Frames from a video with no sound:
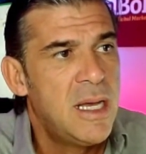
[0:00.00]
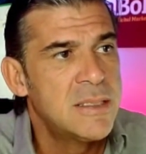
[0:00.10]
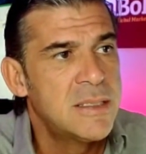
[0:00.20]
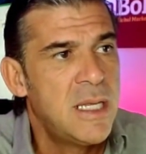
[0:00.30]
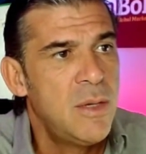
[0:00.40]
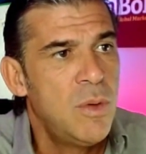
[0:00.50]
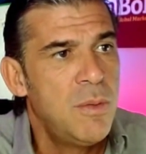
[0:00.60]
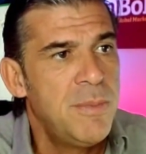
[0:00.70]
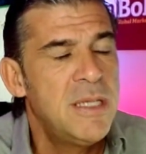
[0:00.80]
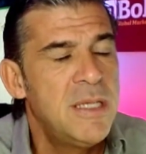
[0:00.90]
hasta el
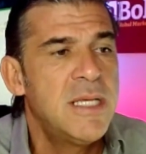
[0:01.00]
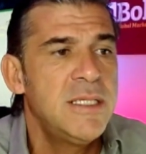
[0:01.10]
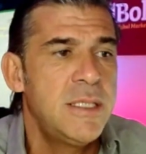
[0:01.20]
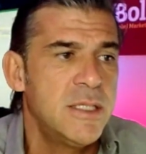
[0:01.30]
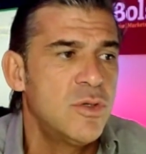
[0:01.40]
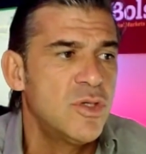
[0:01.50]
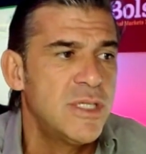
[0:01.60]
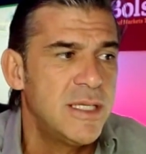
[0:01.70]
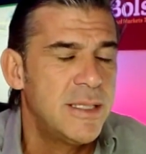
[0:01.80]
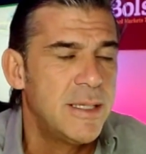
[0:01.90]

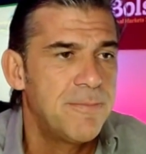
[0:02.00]
9670.